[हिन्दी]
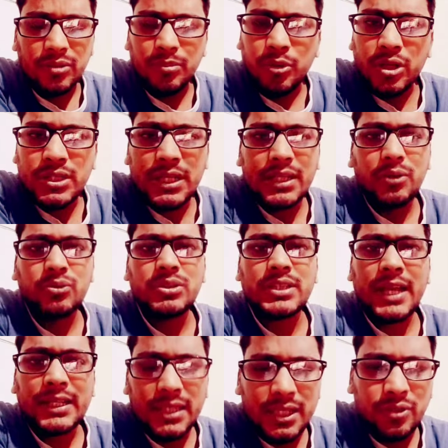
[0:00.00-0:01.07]
तो बहुत ज़्यादा
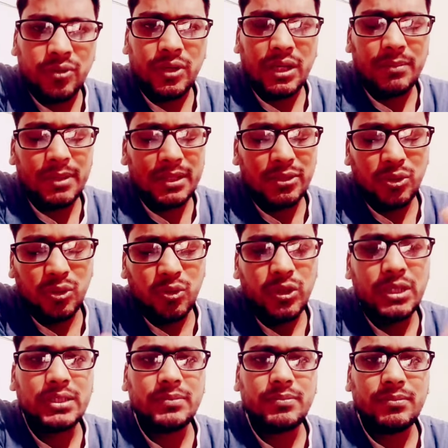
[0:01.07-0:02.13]
उत्साहित नहीं होना है मैं
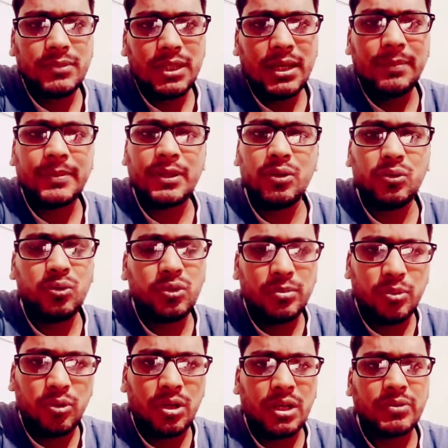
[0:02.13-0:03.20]
दोनों ही तरफ के लोगों
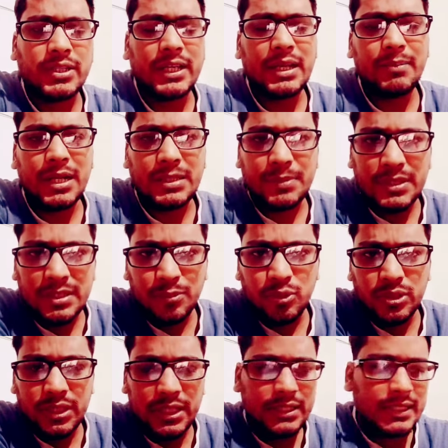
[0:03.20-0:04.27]
को बोल रहा हूँ चाहे आप भाजपा
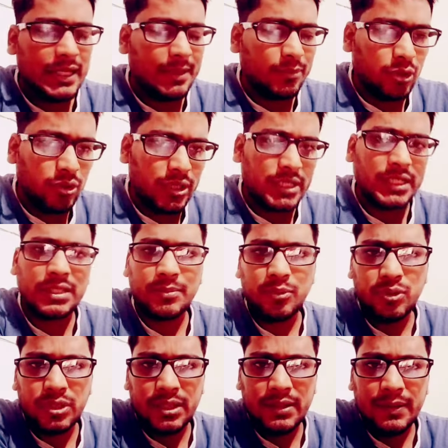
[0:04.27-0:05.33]
सपोर्टर हैं चाहे आप कांग्रेस के
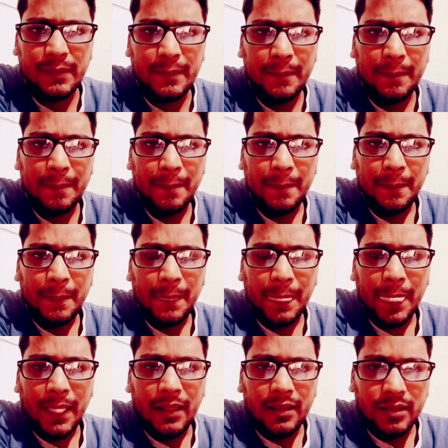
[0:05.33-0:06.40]
सपोर्टर
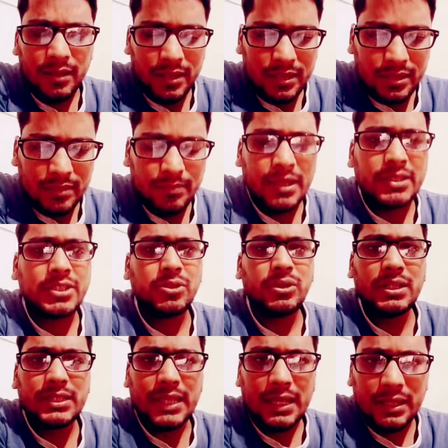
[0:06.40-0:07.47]
हैं एक
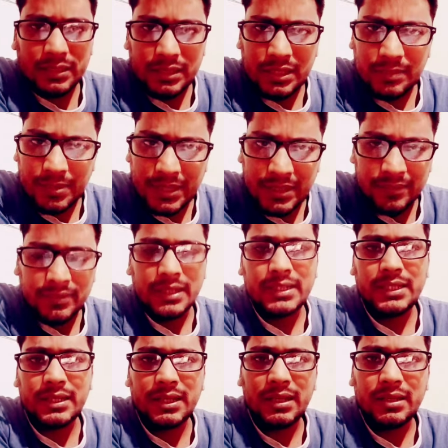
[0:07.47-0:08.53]
मैच्योर इंसान की तरह बिहेव
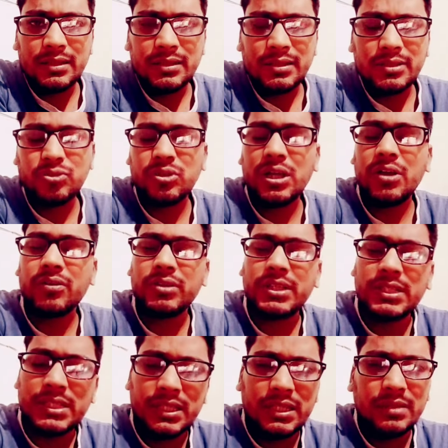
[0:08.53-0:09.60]
करिएगा चुनाव
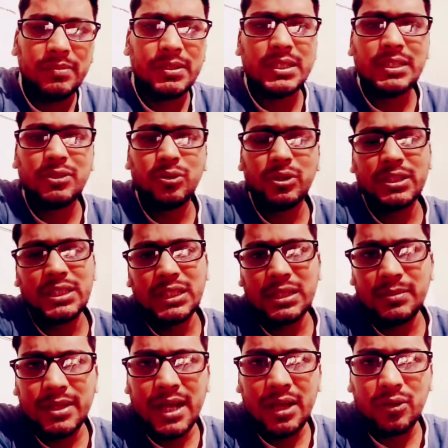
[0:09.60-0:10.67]
किसी की भी जीत हो किसी
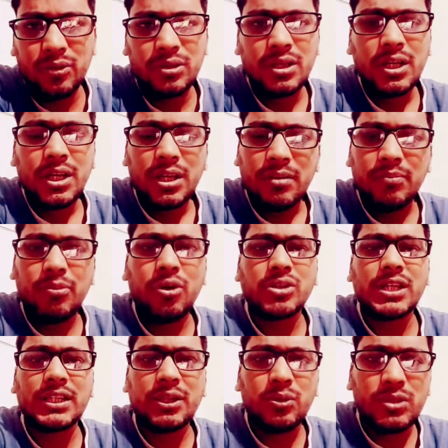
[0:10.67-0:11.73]
की भी हार हो
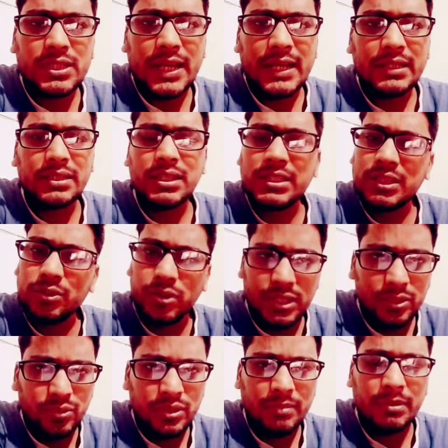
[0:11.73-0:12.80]
बहुत ज़्यादा उत्साहित किसी को
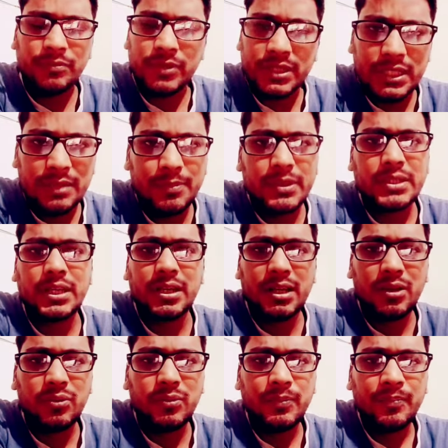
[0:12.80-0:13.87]
नहीं होना मैं फिर से रिपीट कर
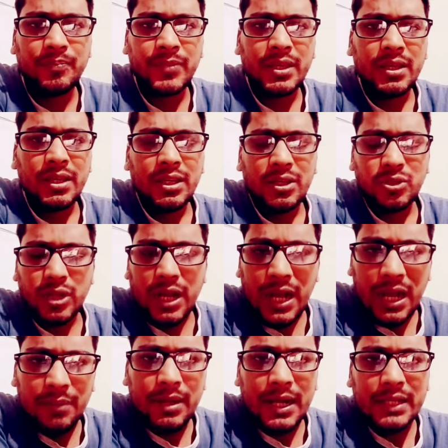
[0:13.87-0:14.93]
रहा हूँ जो
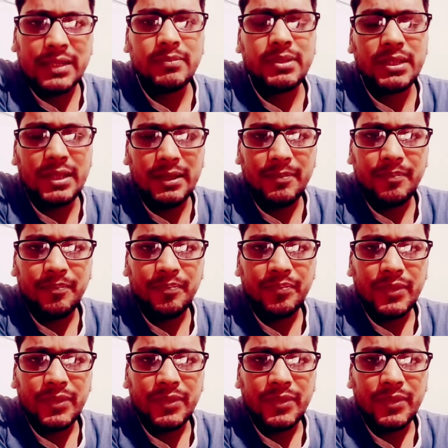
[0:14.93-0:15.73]
आम आदमी है